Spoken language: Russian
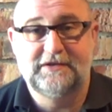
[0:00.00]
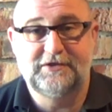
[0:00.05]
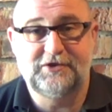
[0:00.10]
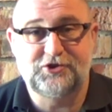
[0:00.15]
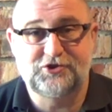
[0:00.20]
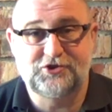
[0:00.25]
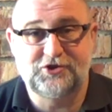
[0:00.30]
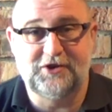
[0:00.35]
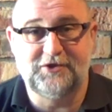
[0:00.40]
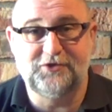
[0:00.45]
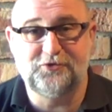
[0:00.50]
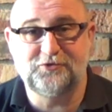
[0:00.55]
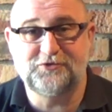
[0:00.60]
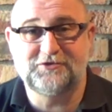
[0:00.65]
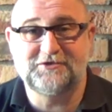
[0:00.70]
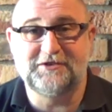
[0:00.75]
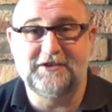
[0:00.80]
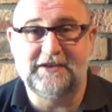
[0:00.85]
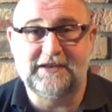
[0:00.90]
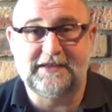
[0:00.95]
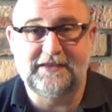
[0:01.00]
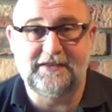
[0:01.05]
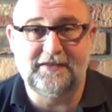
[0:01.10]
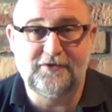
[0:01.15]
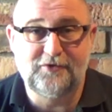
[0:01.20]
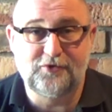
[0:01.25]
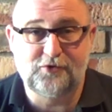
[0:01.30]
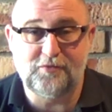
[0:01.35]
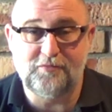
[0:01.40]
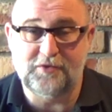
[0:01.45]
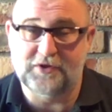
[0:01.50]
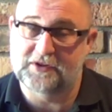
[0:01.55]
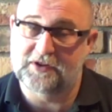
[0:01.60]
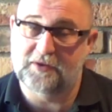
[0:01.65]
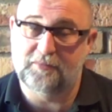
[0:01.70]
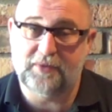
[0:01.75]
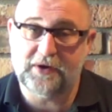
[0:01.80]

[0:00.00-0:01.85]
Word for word: наши анонсы или какие-то документы.